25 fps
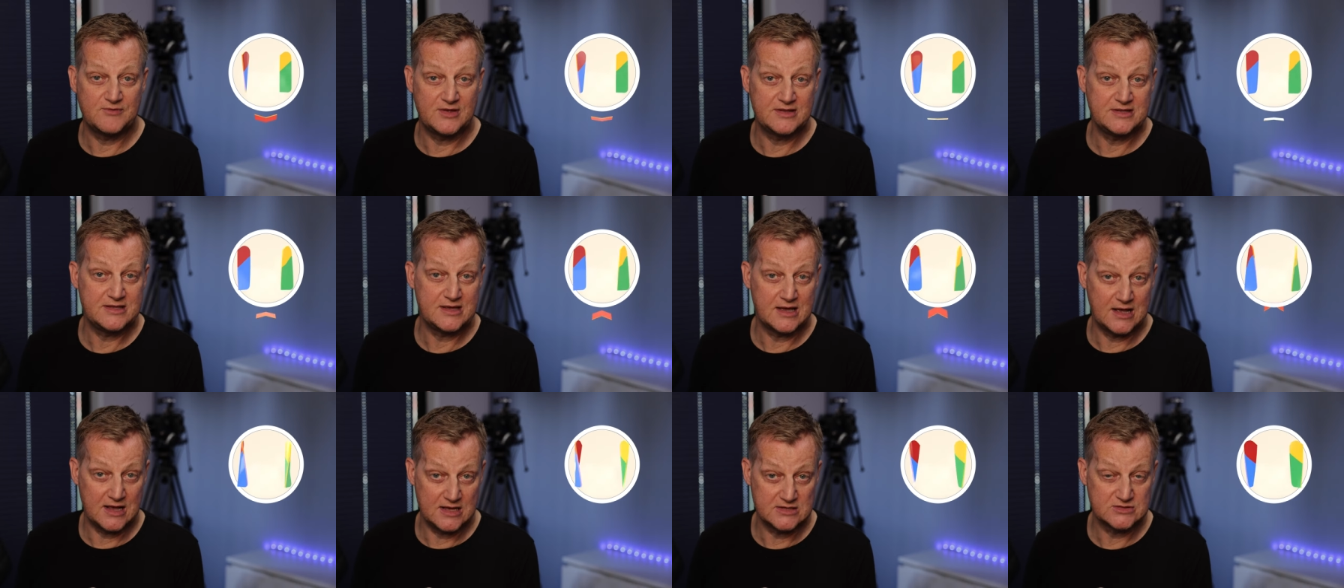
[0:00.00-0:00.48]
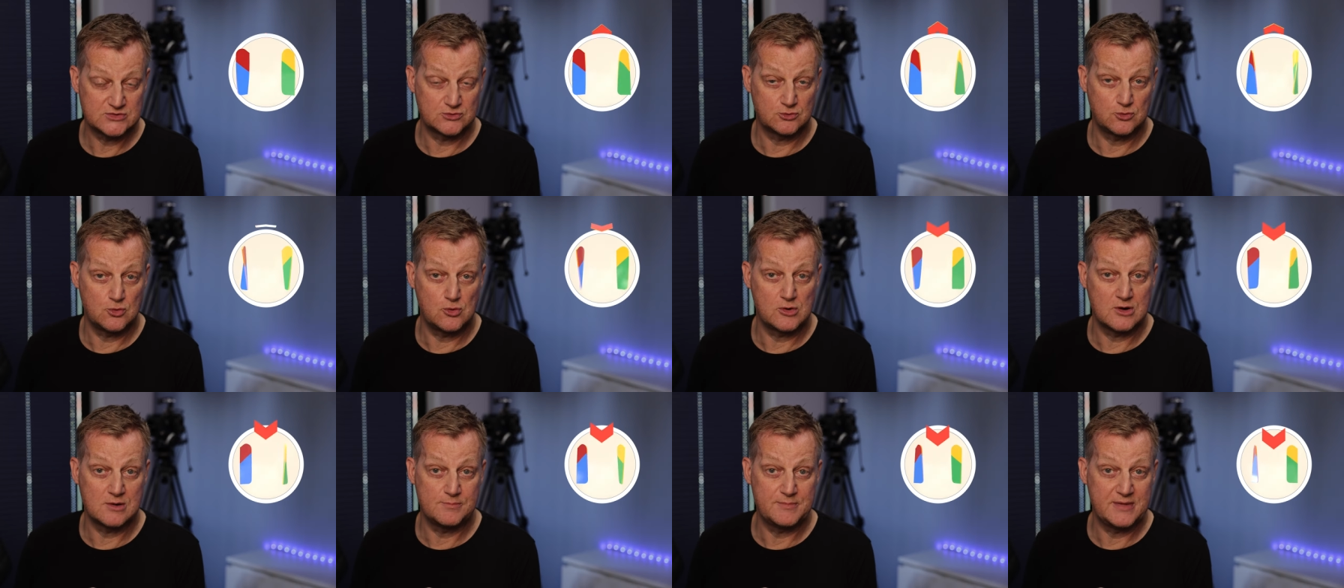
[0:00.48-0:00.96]
Wenn ihr also
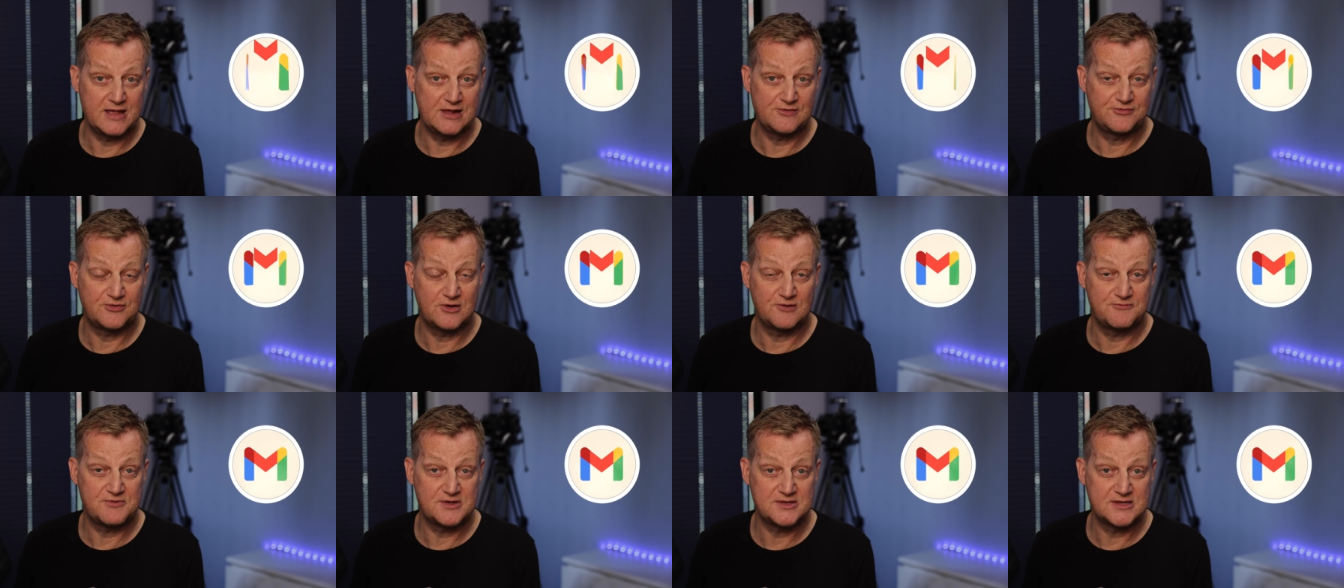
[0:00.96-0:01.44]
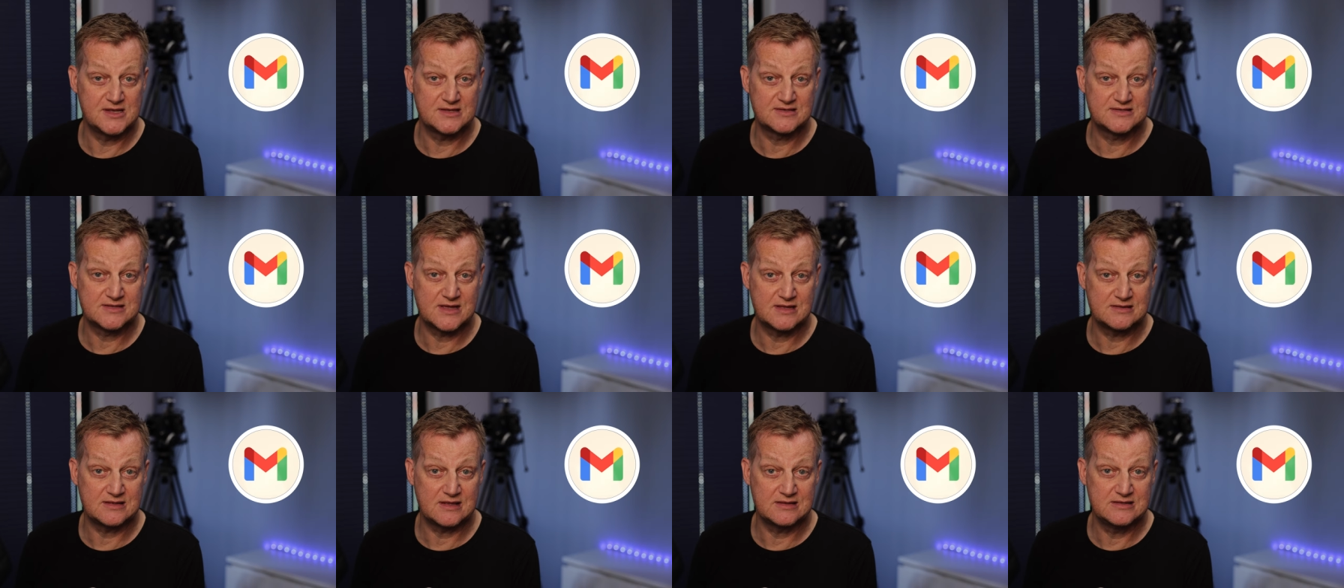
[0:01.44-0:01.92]
Google Mail verwendet,
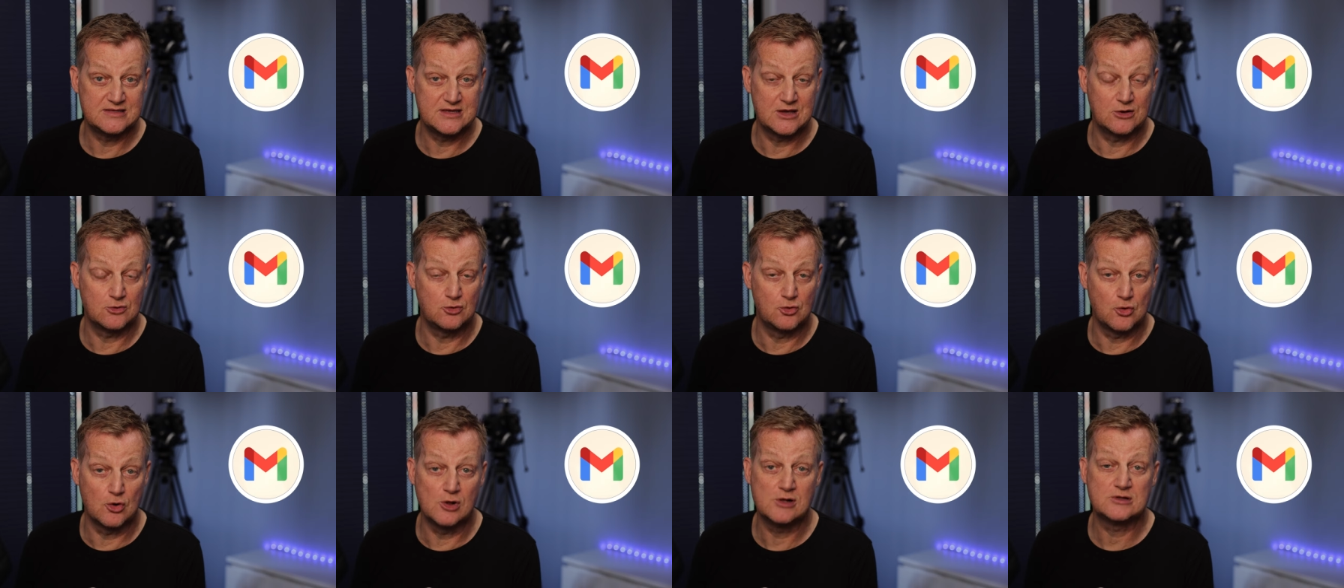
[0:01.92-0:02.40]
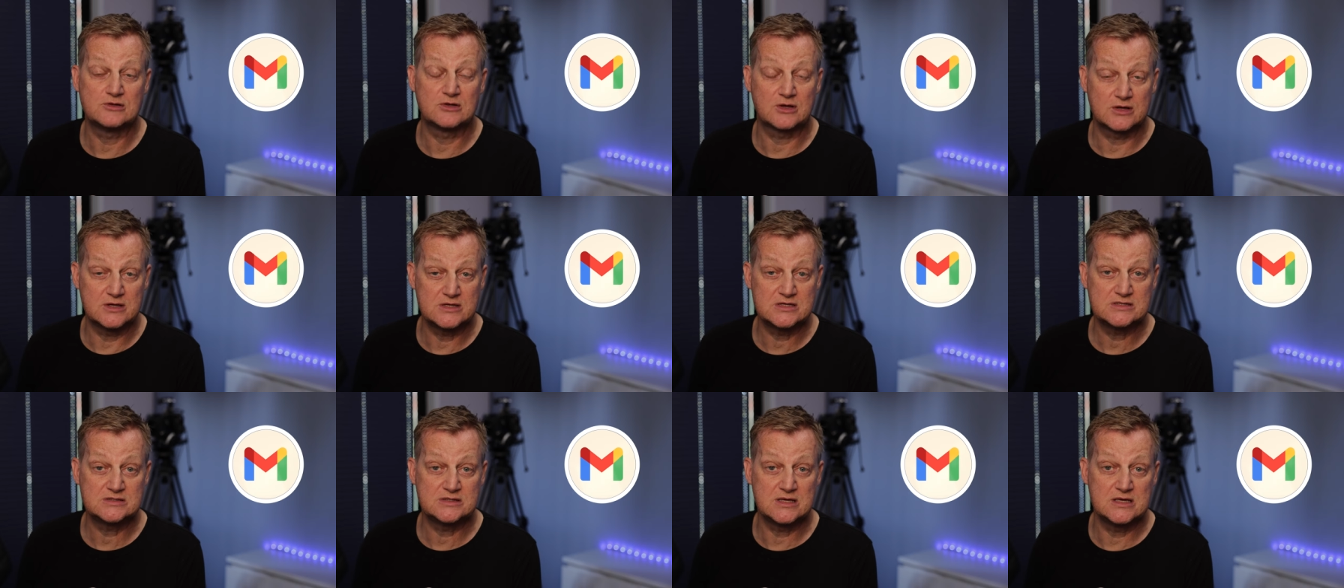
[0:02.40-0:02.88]
seid ihr hier
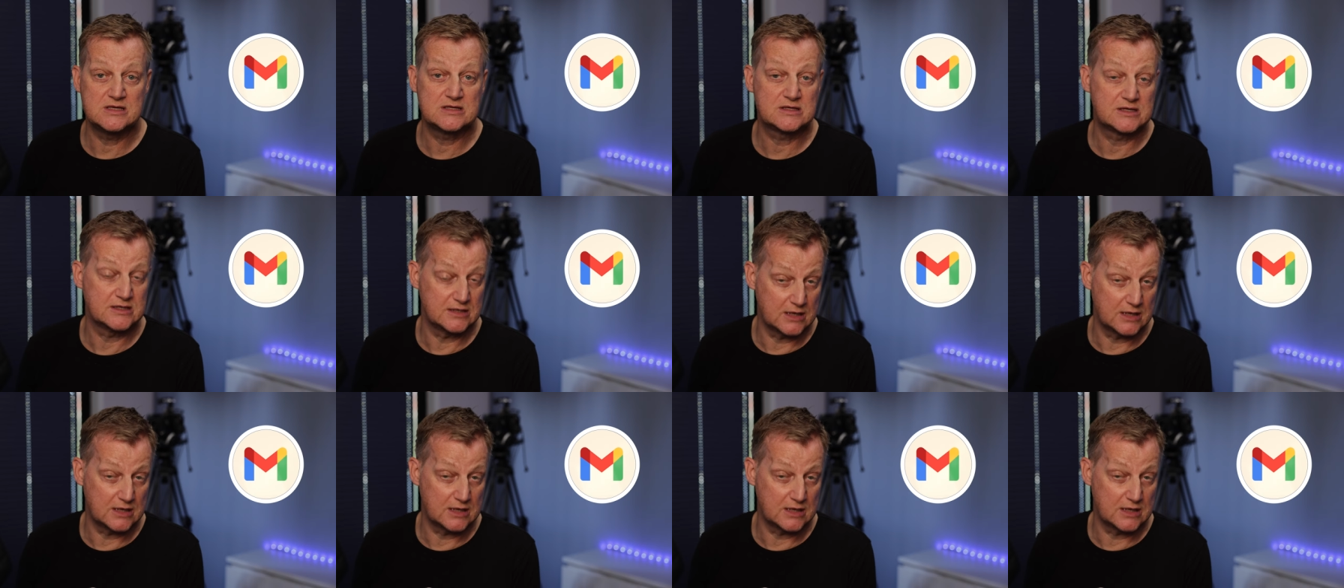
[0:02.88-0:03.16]
goldrichtig.